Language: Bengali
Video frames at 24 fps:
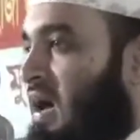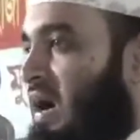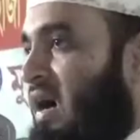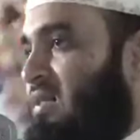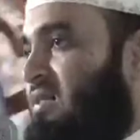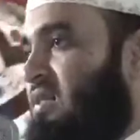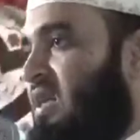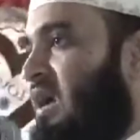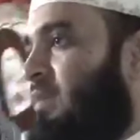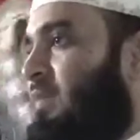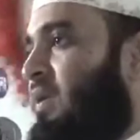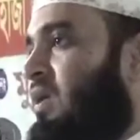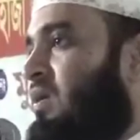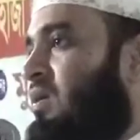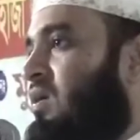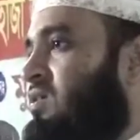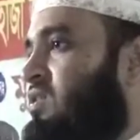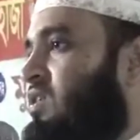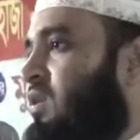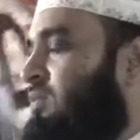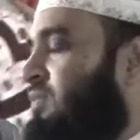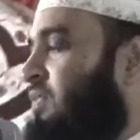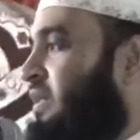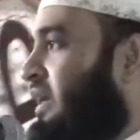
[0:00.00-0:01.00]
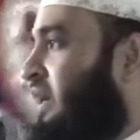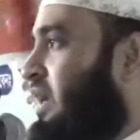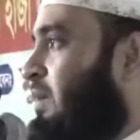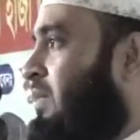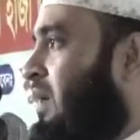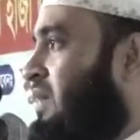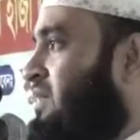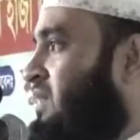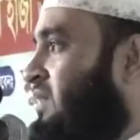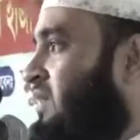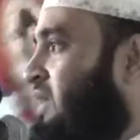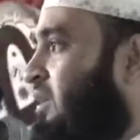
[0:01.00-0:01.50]
আজাব আর গজব থেকে
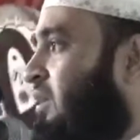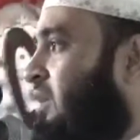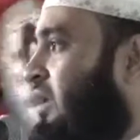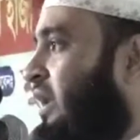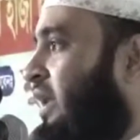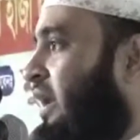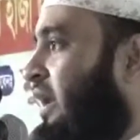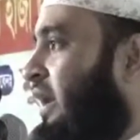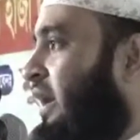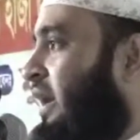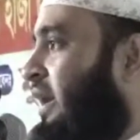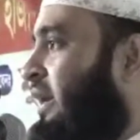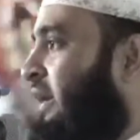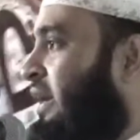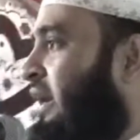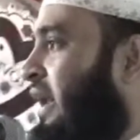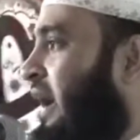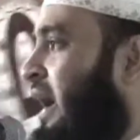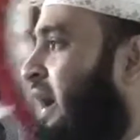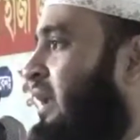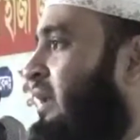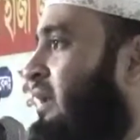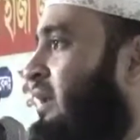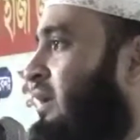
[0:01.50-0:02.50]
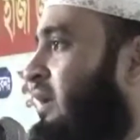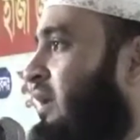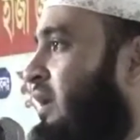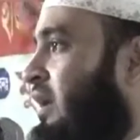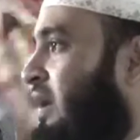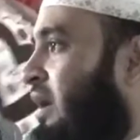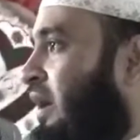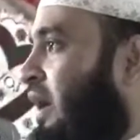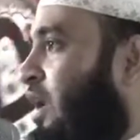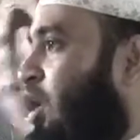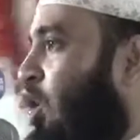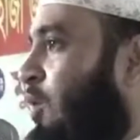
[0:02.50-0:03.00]
বাঁচাতে হলে ইন্ডিয়ান
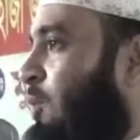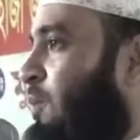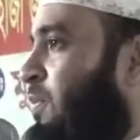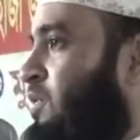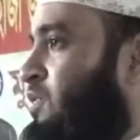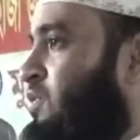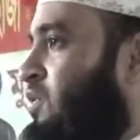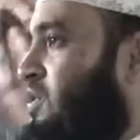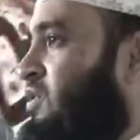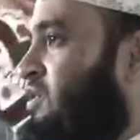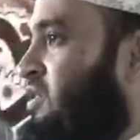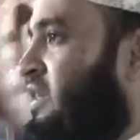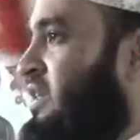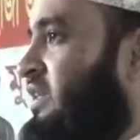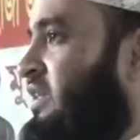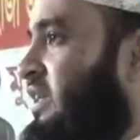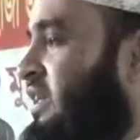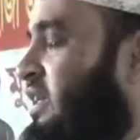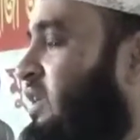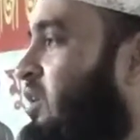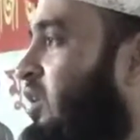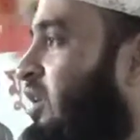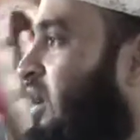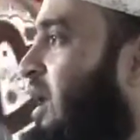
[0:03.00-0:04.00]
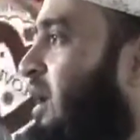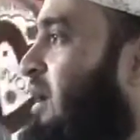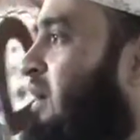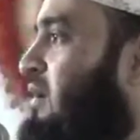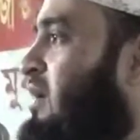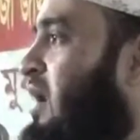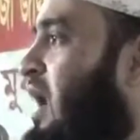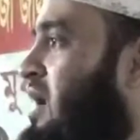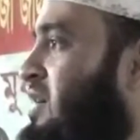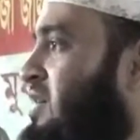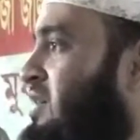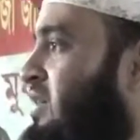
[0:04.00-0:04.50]
এ অপসংস্কৃতির করাল
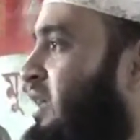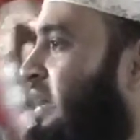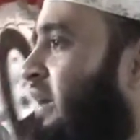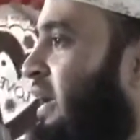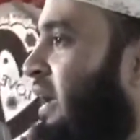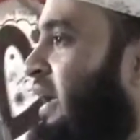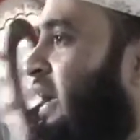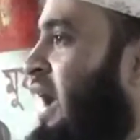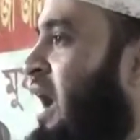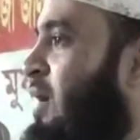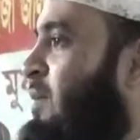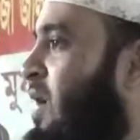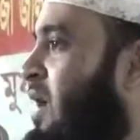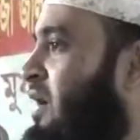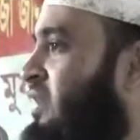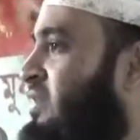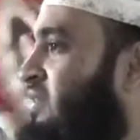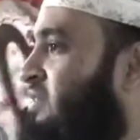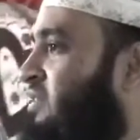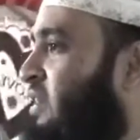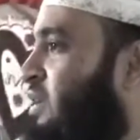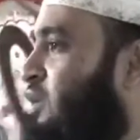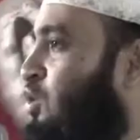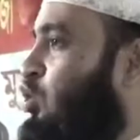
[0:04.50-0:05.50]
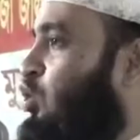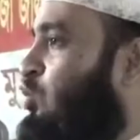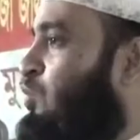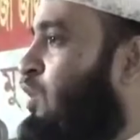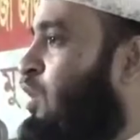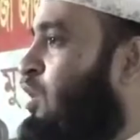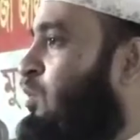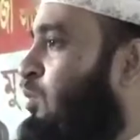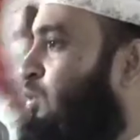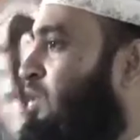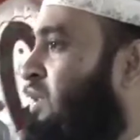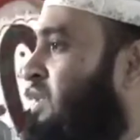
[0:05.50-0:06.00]
গ্রাস থেকে আমার দেশের
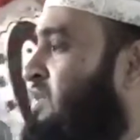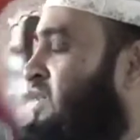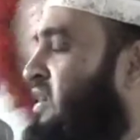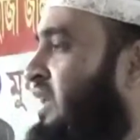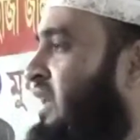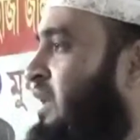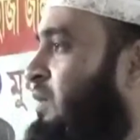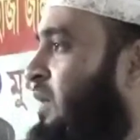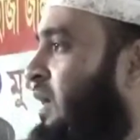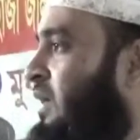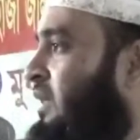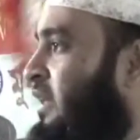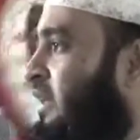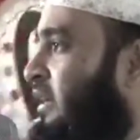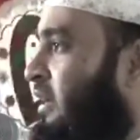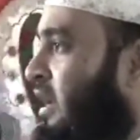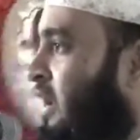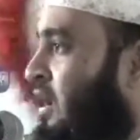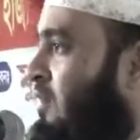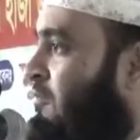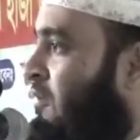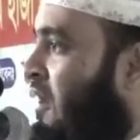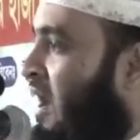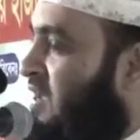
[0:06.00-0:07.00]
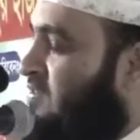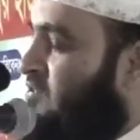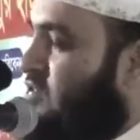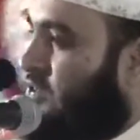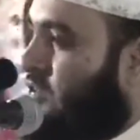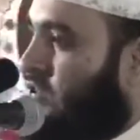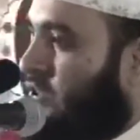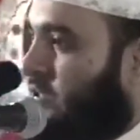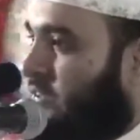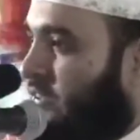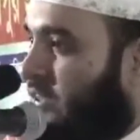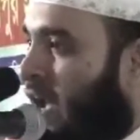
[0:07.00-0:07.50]
কোমলমতি ছেলে মেয়েদেরকে হেফাজত
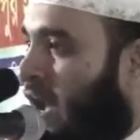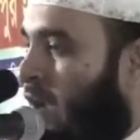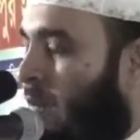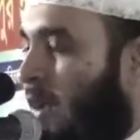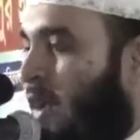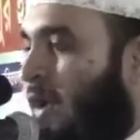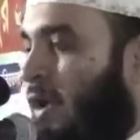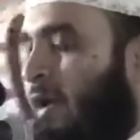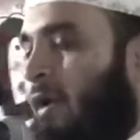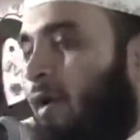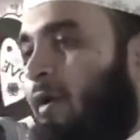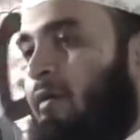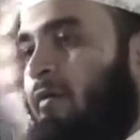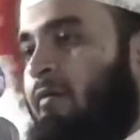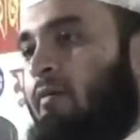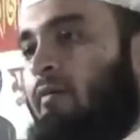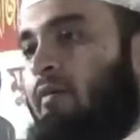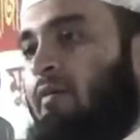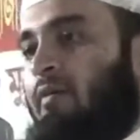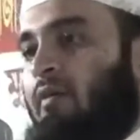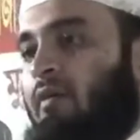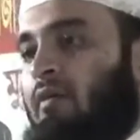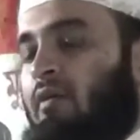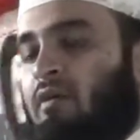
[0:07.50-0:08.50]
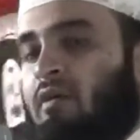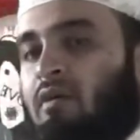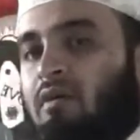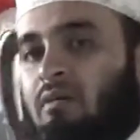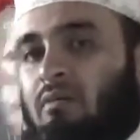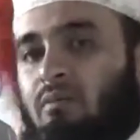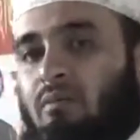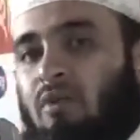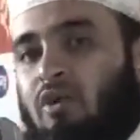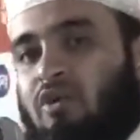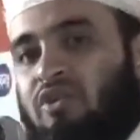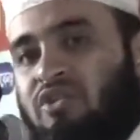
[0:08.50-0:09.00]
করতে হবে
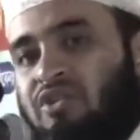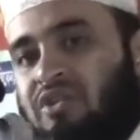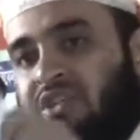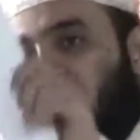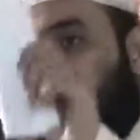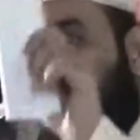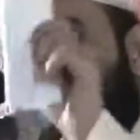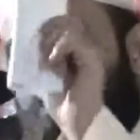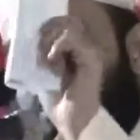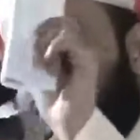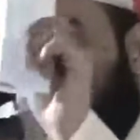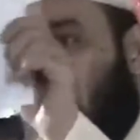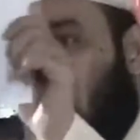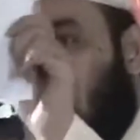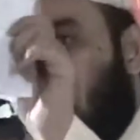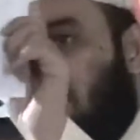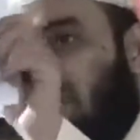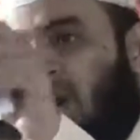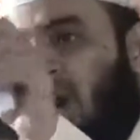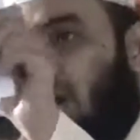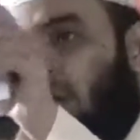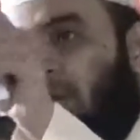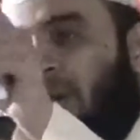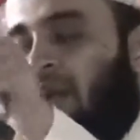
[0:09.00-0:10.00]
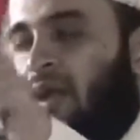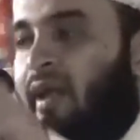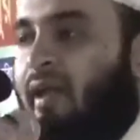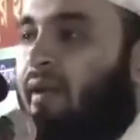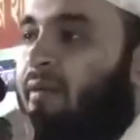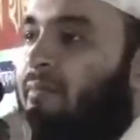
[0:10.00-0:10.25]
মসজিদমুখী হতে হবে